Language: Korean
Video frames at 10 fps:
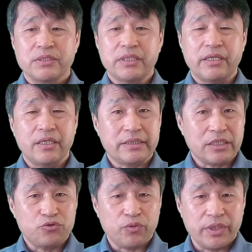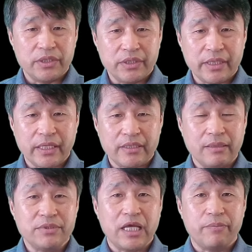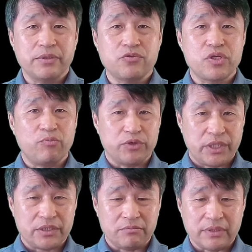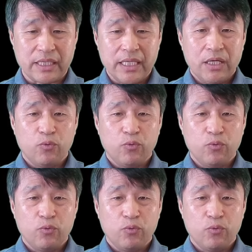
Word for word: 자, 여기까지가 주어였는데, 그다음 세 번째 줄에 보시겠습니다.